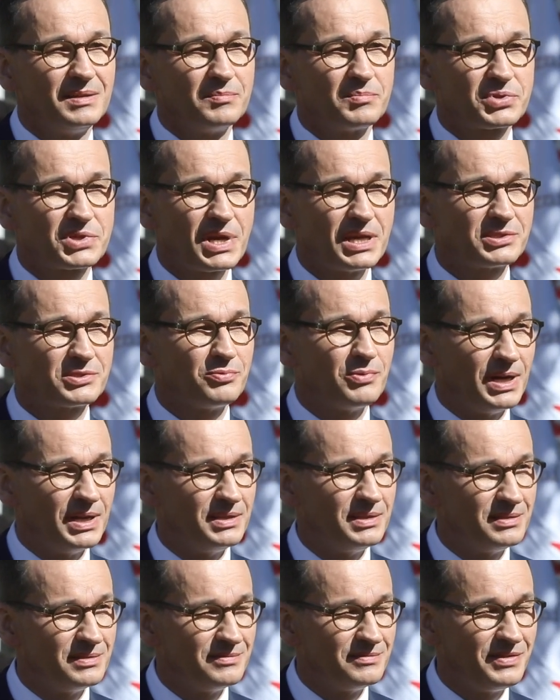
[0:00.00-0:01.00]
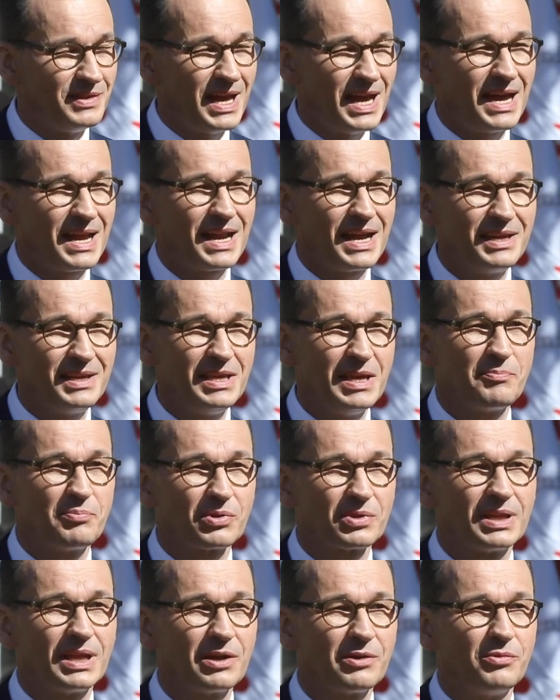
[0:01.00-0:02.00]
przesłań, wiara i
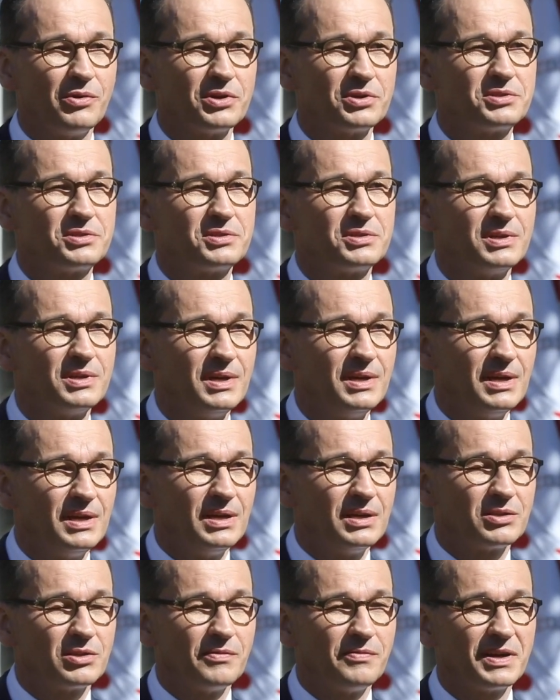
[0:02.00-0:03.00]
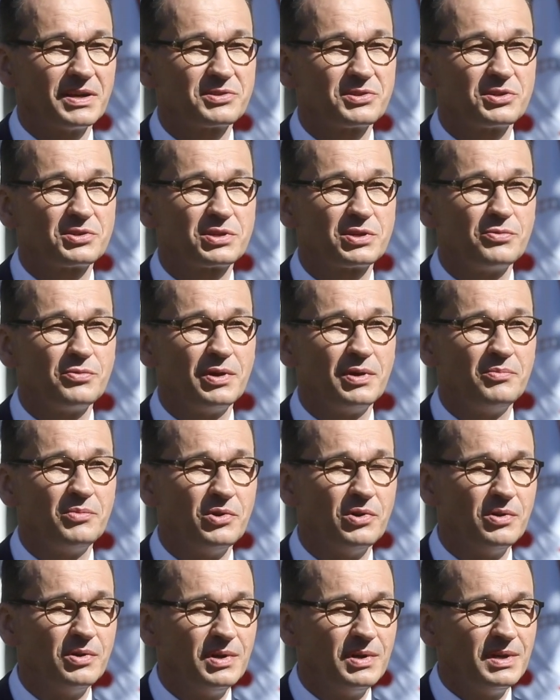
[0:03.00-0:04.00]
niepodległość towarzyszyły
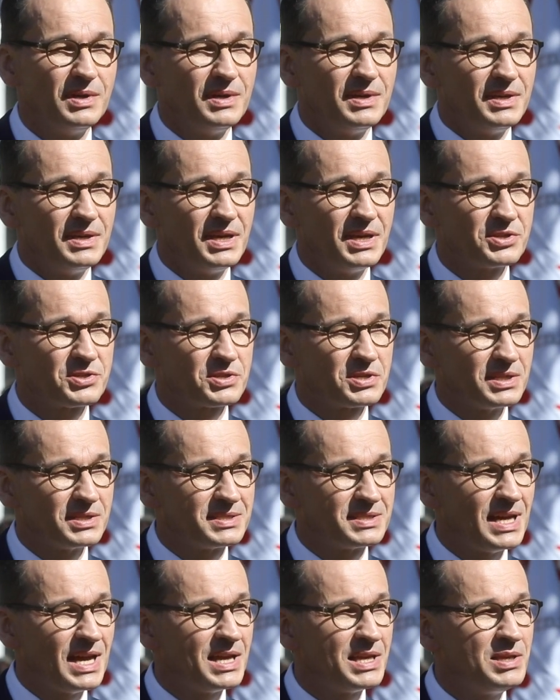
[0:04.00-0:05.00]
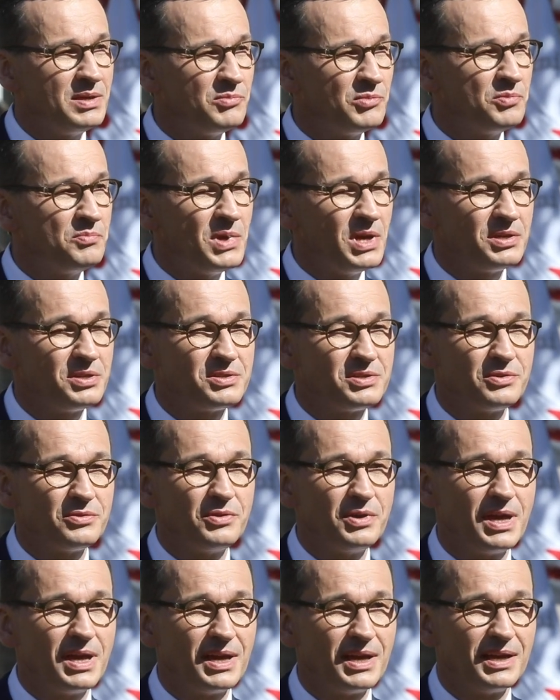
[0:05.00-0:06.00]
mu jeszcze zanim umieścił
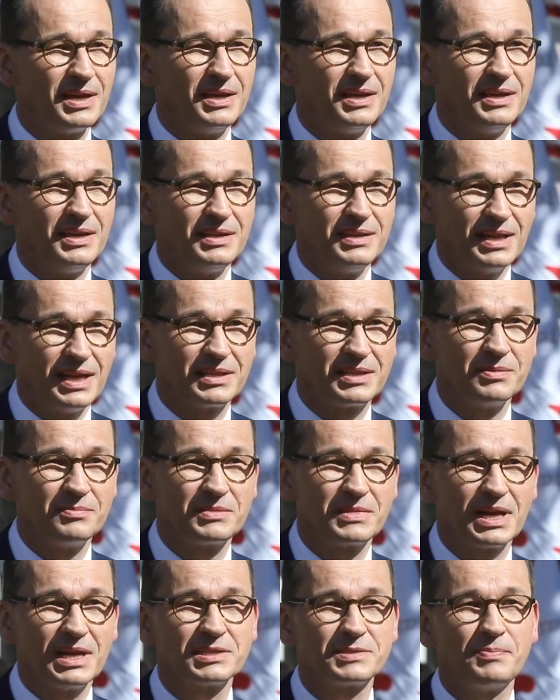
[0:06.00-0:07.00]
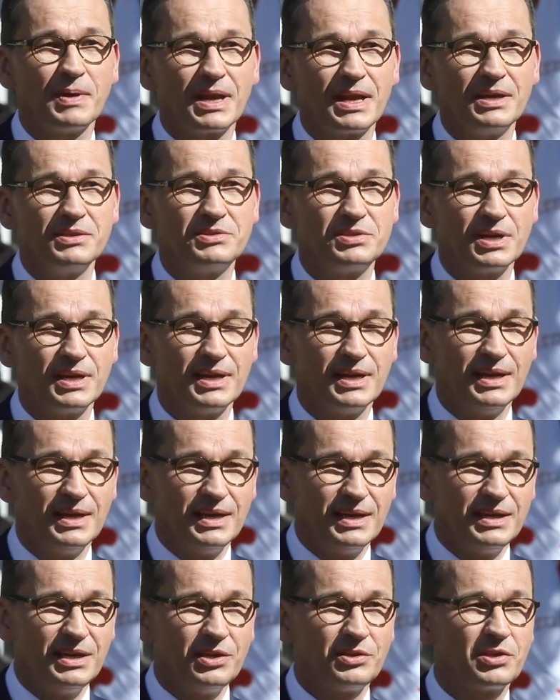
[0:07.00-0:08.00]
je na tym transparencie
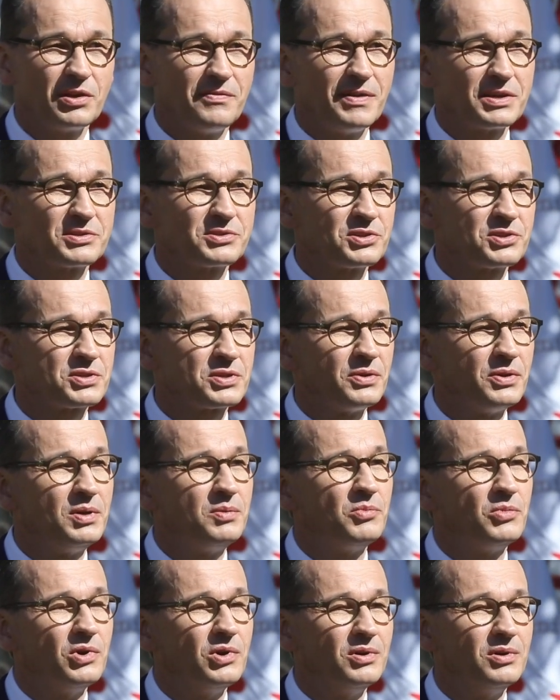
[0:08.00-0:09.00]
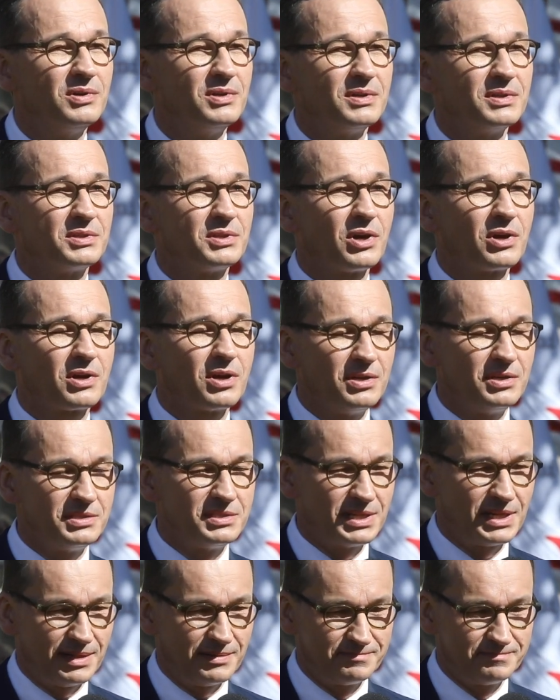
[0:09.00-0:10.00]
i towarzyszyły mu do
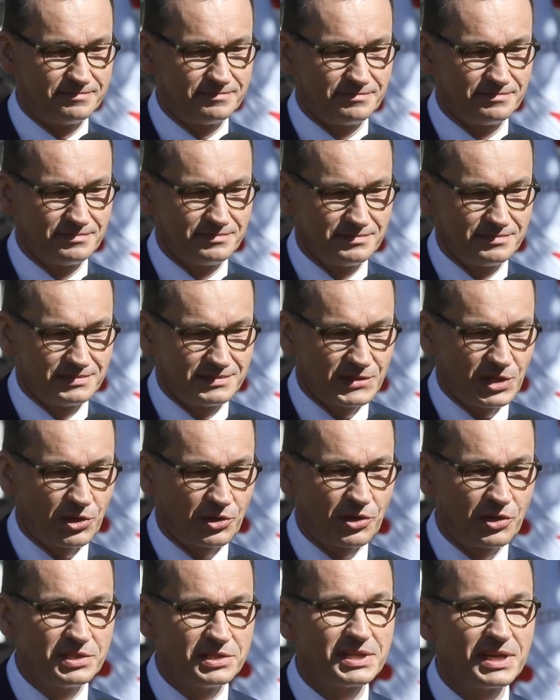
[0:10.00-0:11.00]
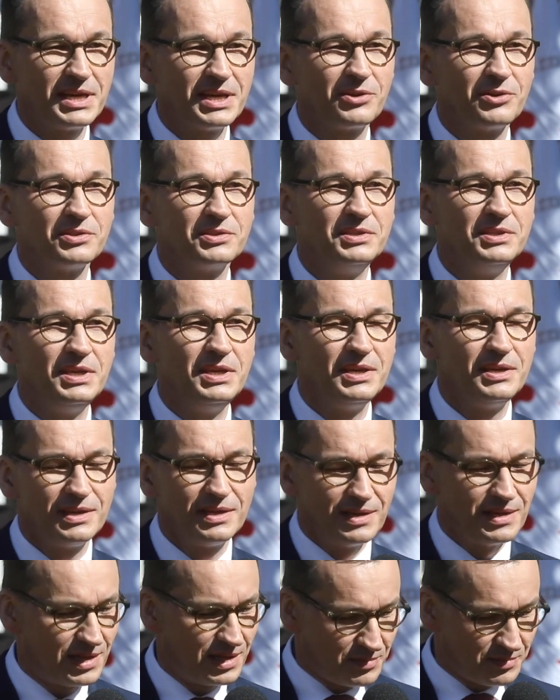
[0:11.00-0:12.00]
końca. Do końca jego dni
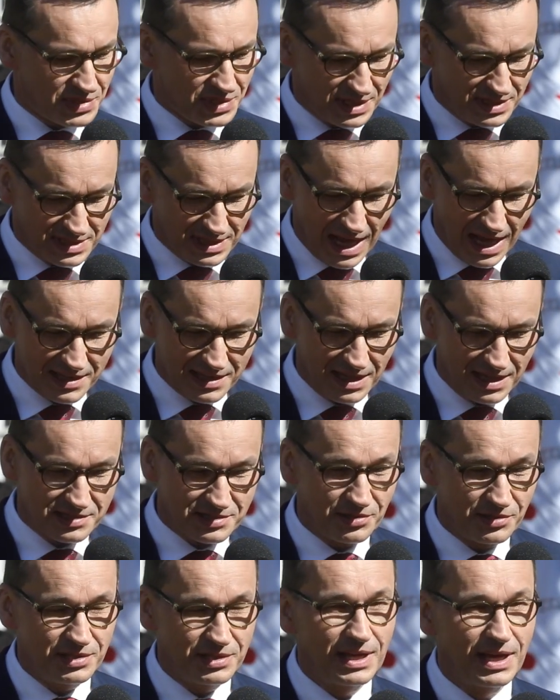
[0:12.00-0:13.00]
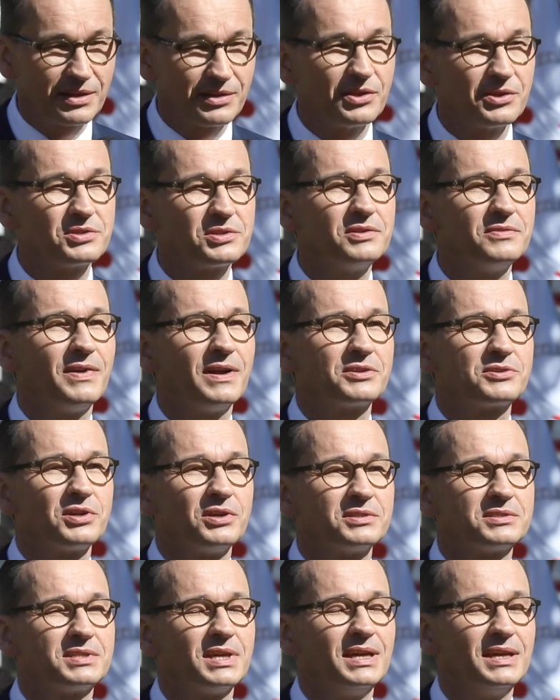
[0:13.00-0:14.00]
przez lata Solidarności
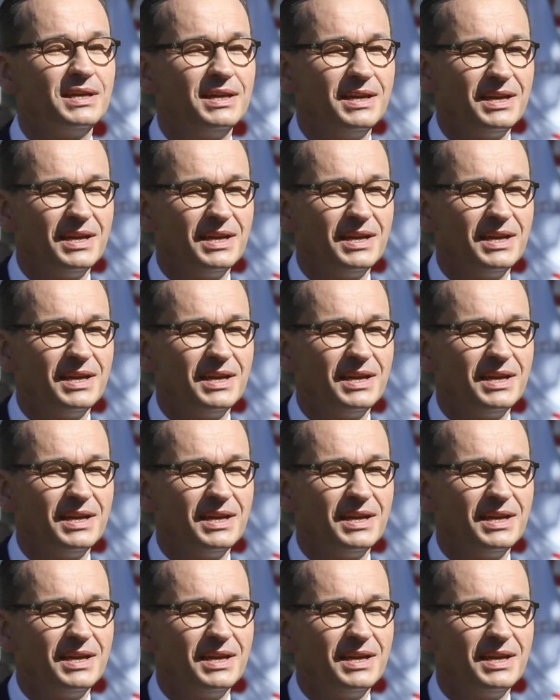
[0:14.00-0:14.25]
Walczącej